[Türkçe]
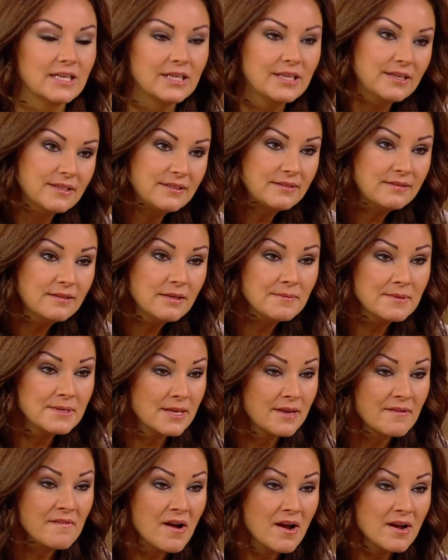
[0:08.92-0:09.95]
Giydi tabii,
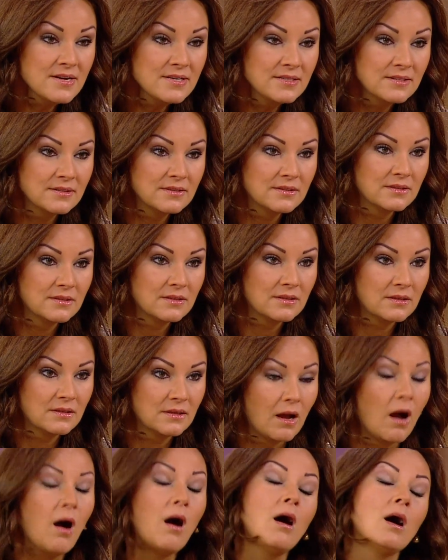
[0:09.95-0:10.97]
ne var?
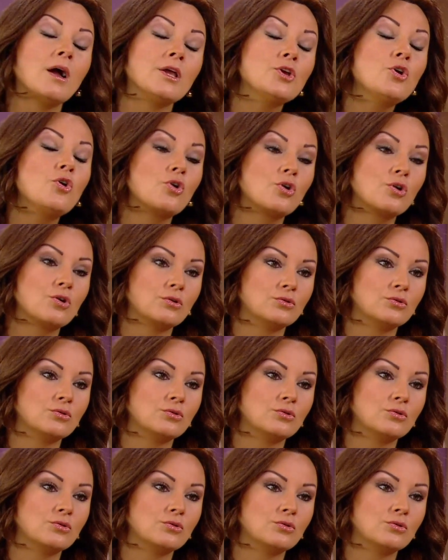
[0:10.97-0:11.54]
Aa yok,